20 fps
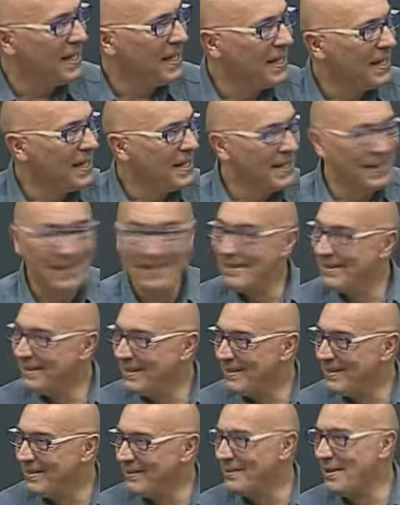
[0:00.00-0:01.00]

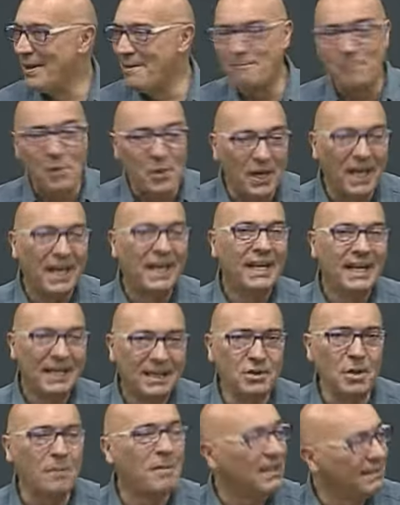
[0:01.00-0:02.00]
eh, e poi
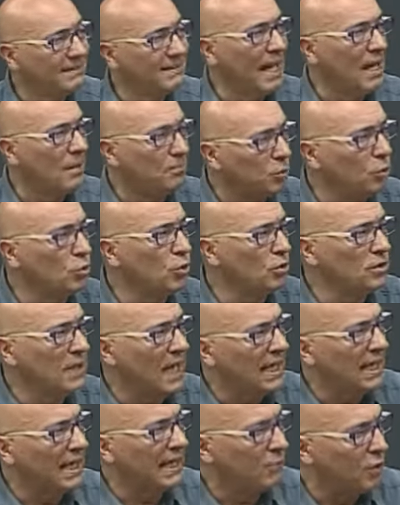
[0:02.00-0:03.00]
insomma al punto
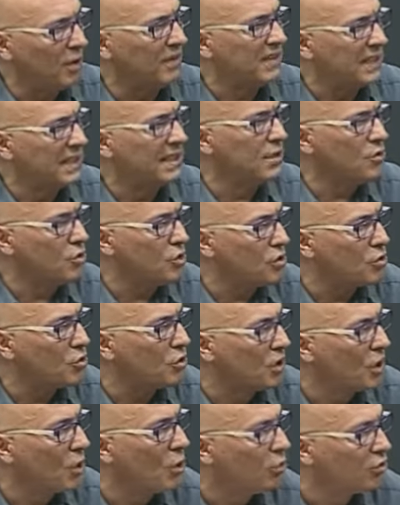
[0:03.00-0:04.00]
tale che voi avete deciso di
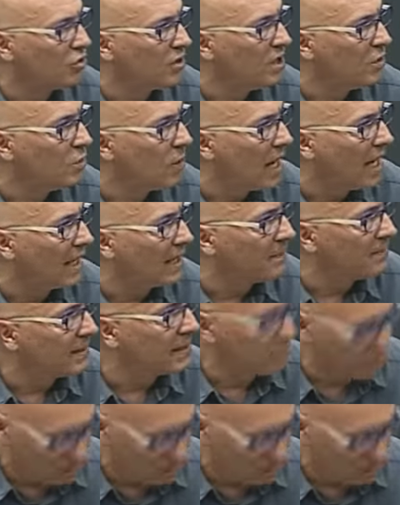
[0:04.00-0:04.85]
continuare presso il